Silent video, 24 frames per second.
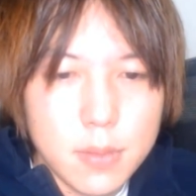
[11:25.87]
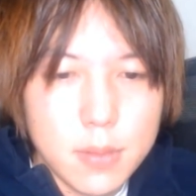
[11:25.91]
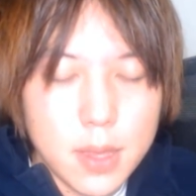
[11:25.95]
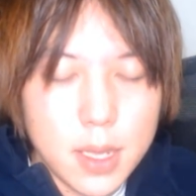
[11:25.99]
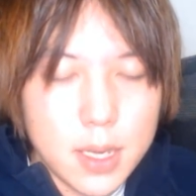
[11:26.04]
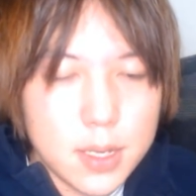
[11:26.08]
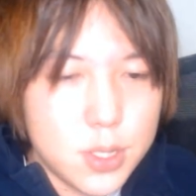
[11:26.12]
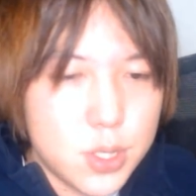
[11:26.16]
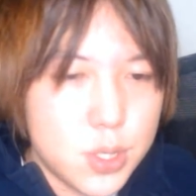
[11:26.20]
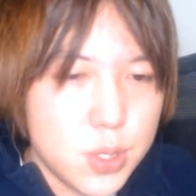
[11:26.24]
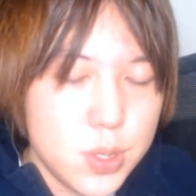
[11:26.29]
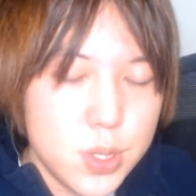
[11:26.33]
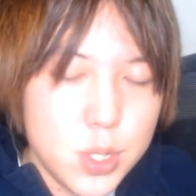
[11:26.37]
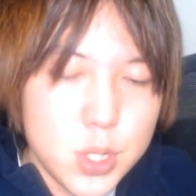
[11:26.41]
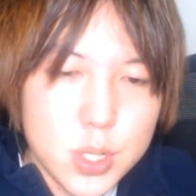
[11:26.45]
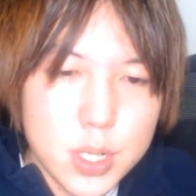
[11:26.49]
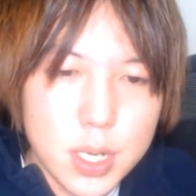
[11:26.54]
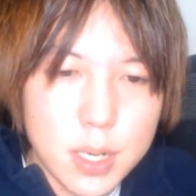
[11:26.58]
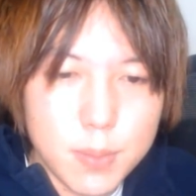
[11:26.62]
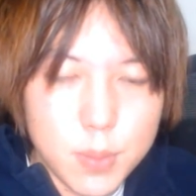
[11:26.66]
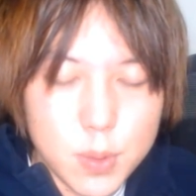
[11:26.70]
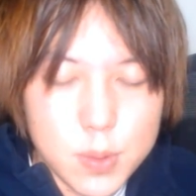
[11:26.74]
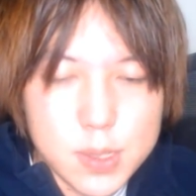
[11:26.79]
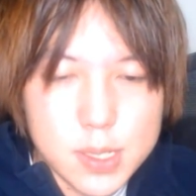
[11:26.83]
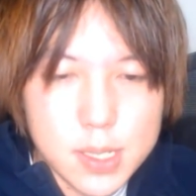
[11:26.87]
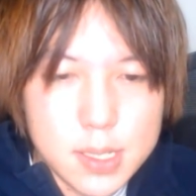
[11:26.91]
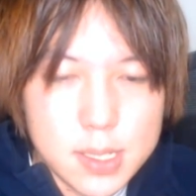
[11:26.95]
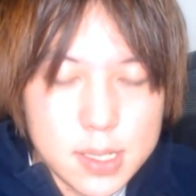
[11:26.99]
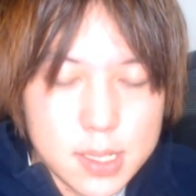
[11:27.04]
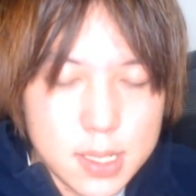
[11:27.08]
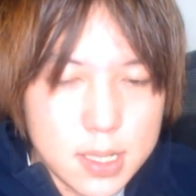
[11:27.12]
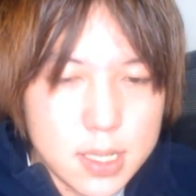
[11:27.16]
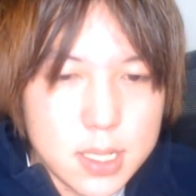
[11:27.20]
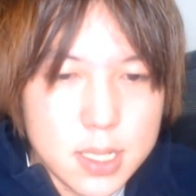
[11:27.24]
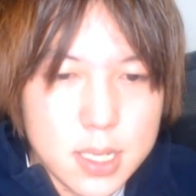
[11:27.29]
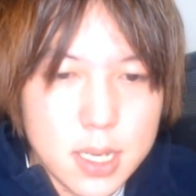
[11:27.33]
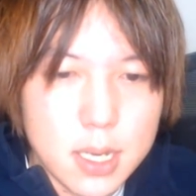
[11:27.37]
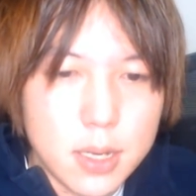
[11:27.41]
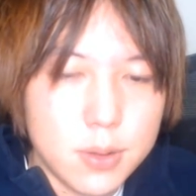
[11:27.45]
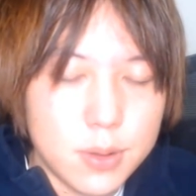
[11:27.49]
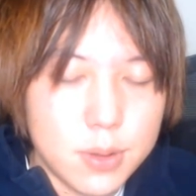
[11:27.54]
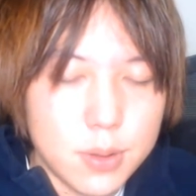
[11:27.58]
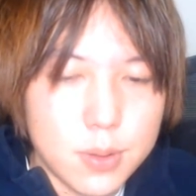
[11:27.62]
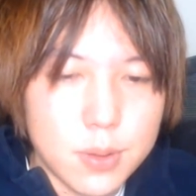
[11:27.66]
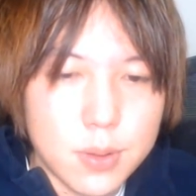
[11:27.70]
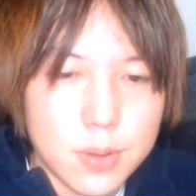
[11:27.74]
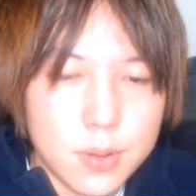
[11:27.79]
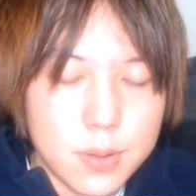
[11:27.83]
で住所はもう全然違う
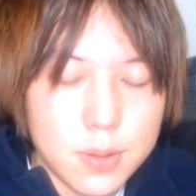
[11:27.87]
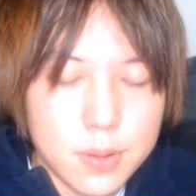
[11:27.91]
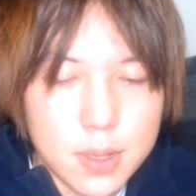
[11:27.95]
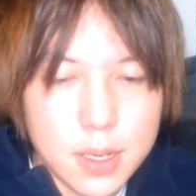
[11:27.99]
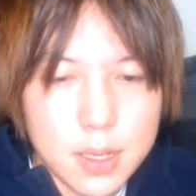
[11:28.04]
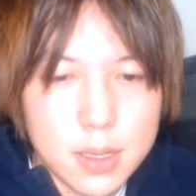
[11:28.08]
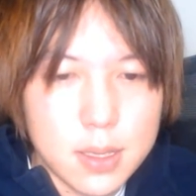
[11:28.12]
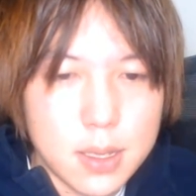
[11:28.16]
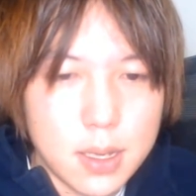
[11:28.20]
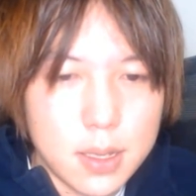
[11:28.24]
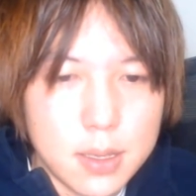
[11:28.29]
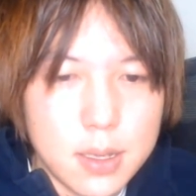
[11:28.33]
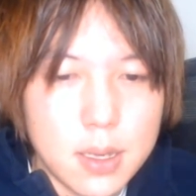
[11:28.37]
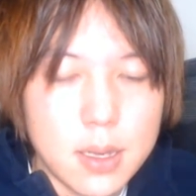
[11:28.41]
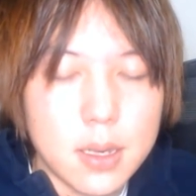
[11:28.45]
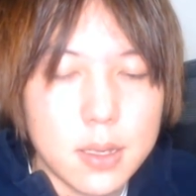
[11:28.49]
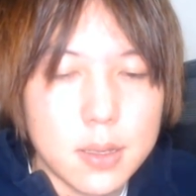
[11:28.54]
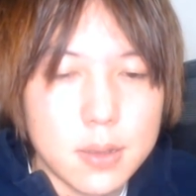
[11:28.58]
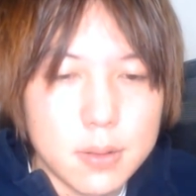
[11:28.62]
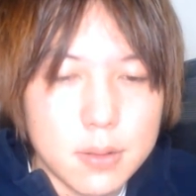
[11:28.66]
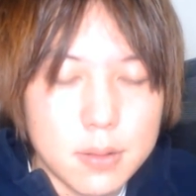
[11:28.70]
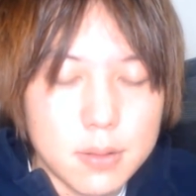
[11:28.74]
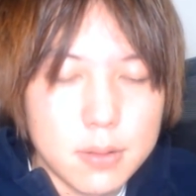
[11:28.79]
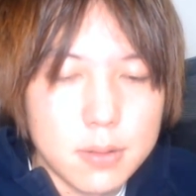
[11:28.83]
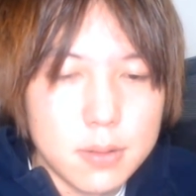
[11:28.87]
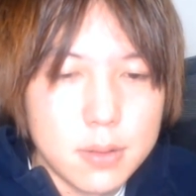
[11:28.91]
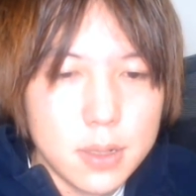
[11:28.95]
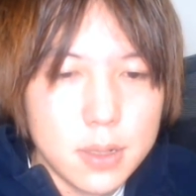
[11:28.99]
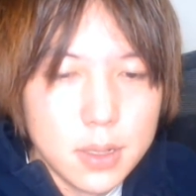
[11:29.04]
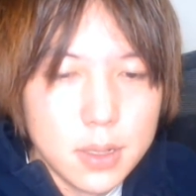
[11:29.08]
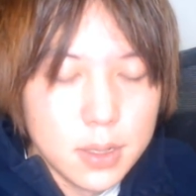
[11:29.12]
ところだったんだけど